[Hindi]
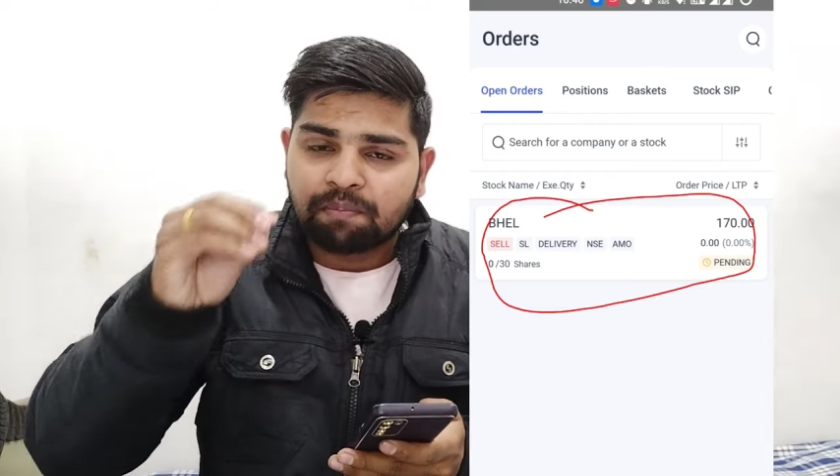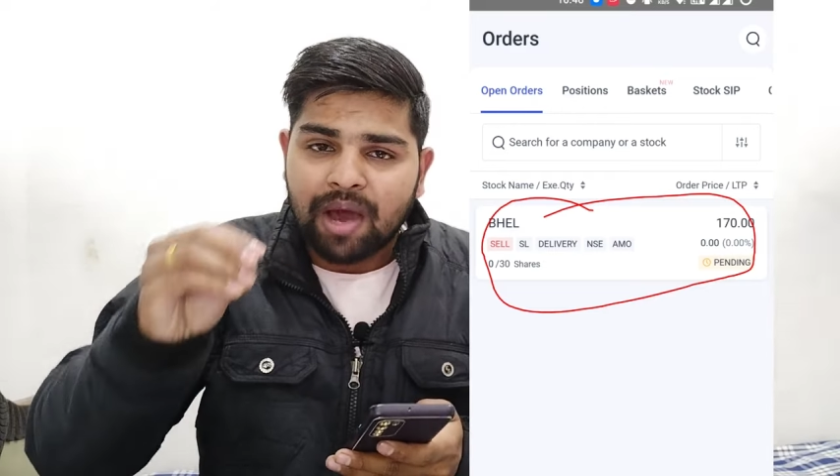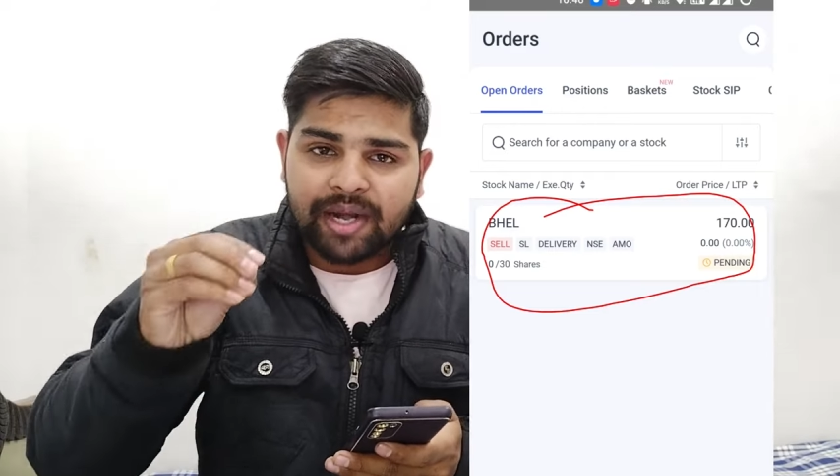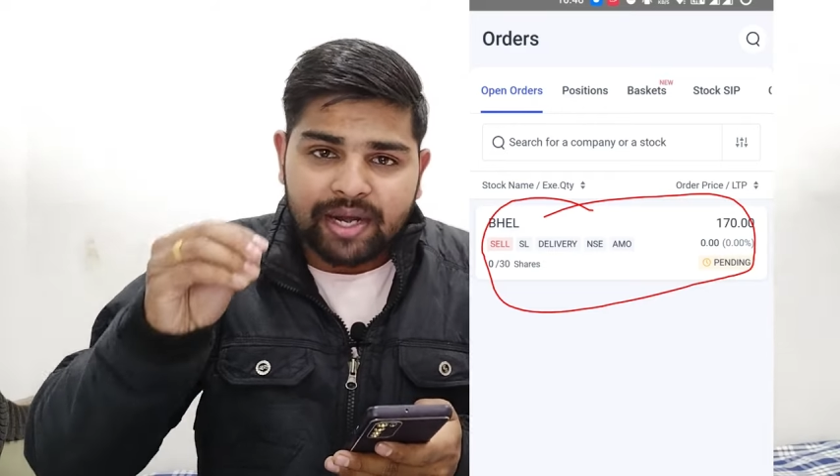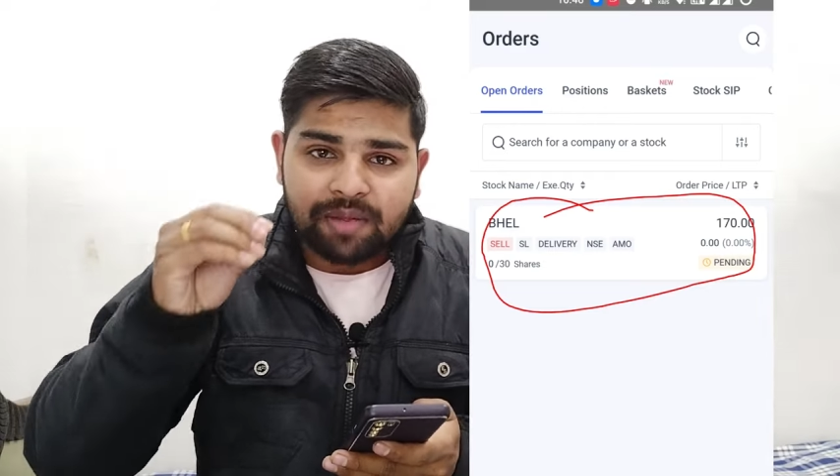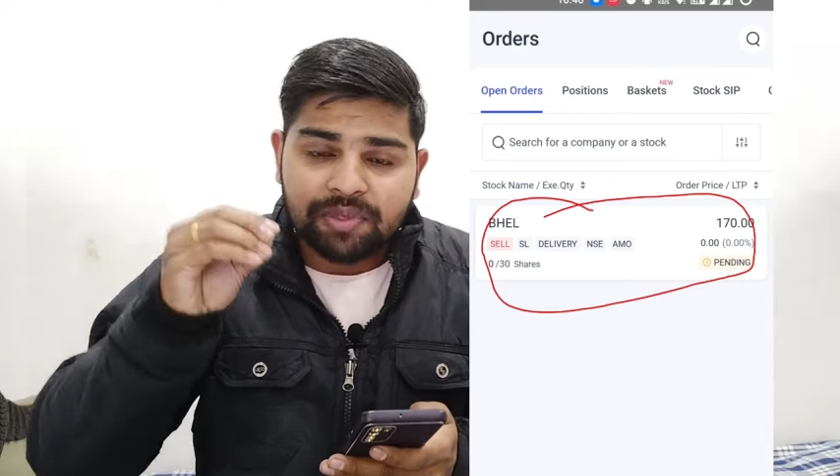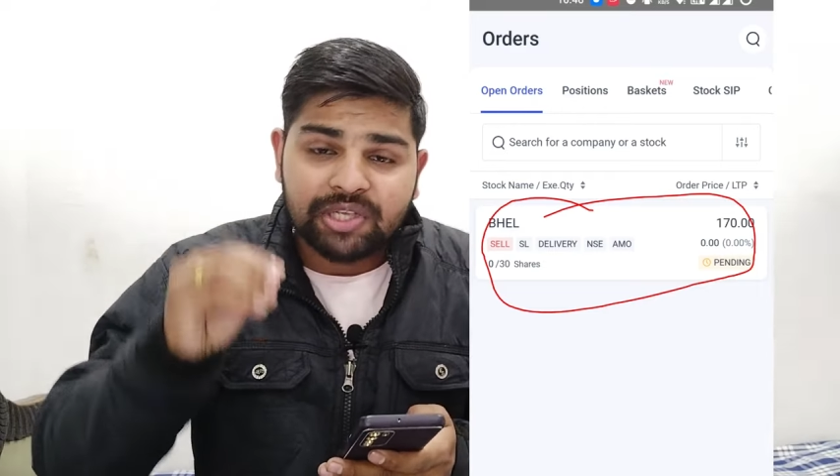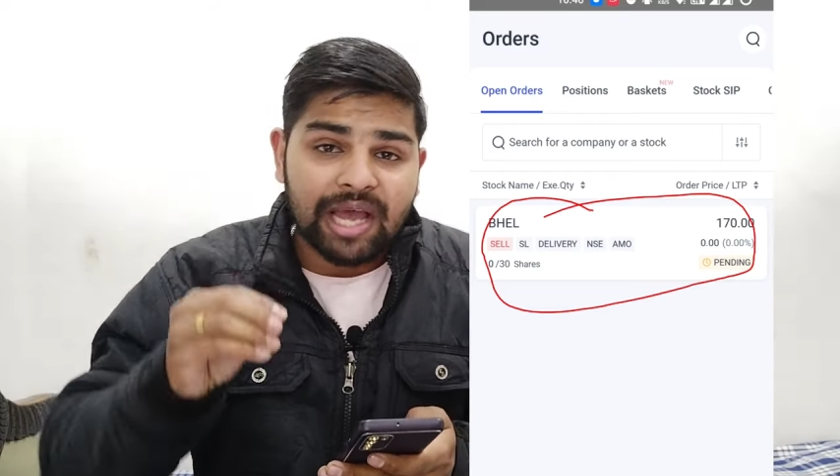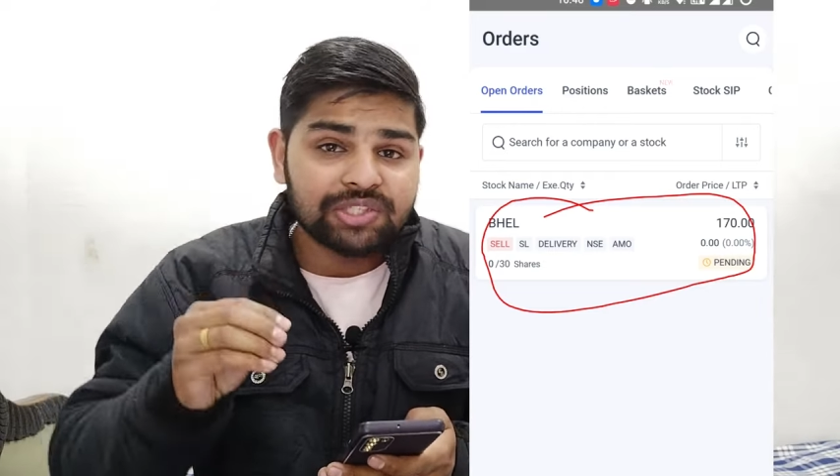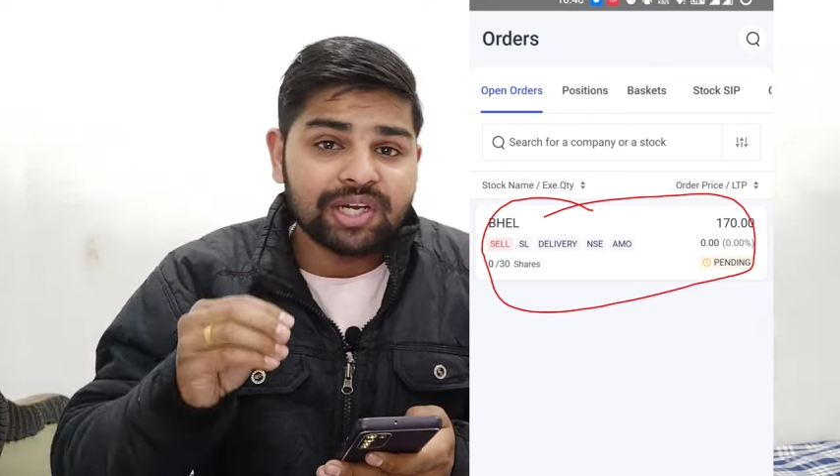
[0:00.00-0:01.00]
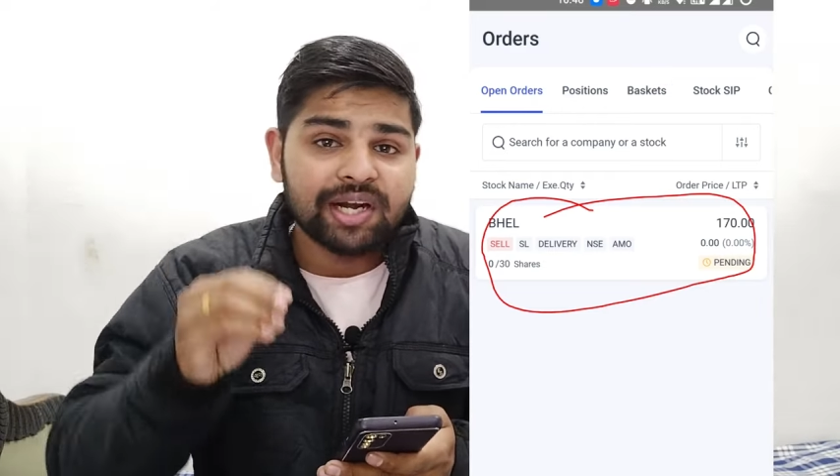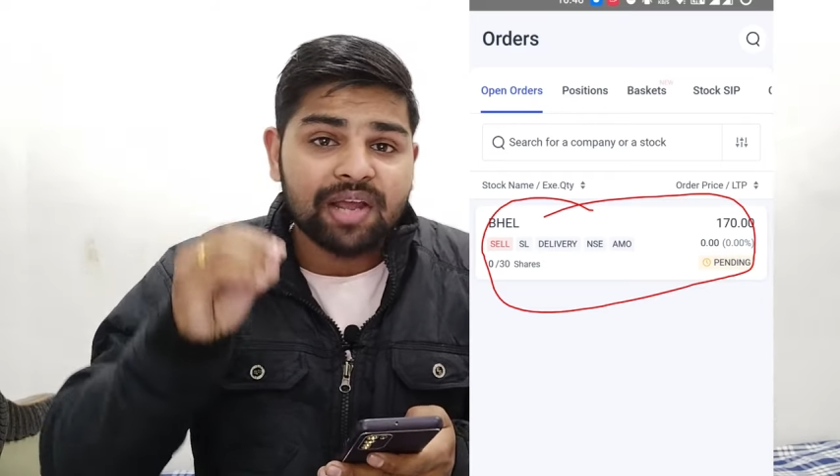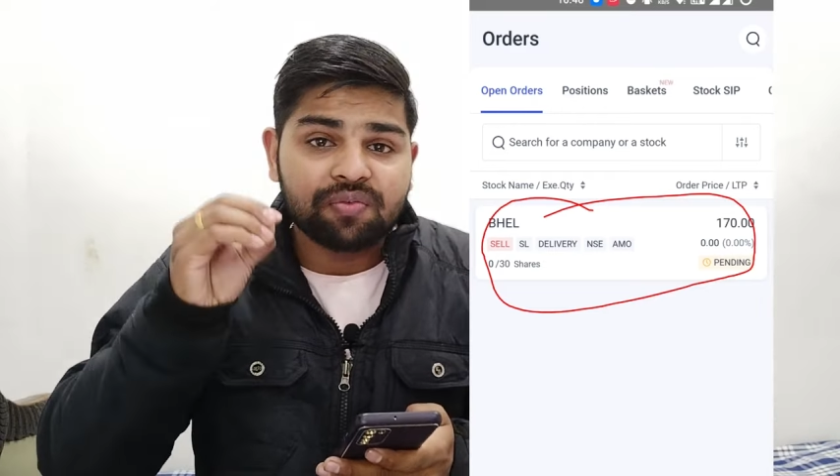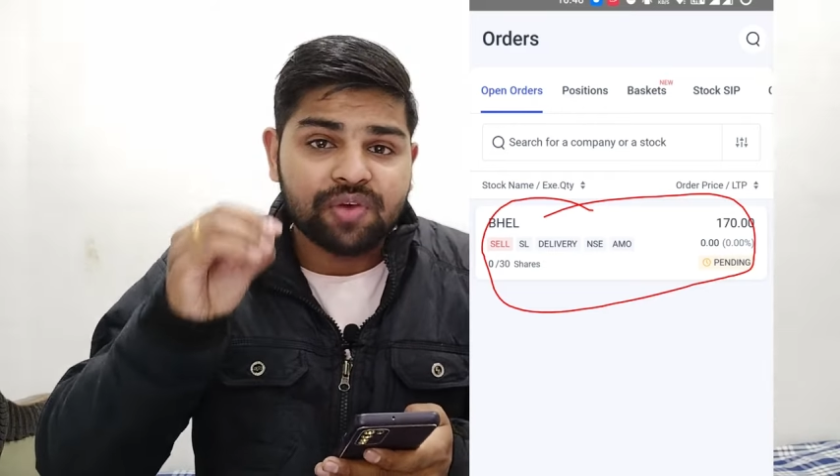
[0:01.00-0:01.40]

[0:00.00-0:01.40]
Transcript: मार्केट अभी क्या चल रहा है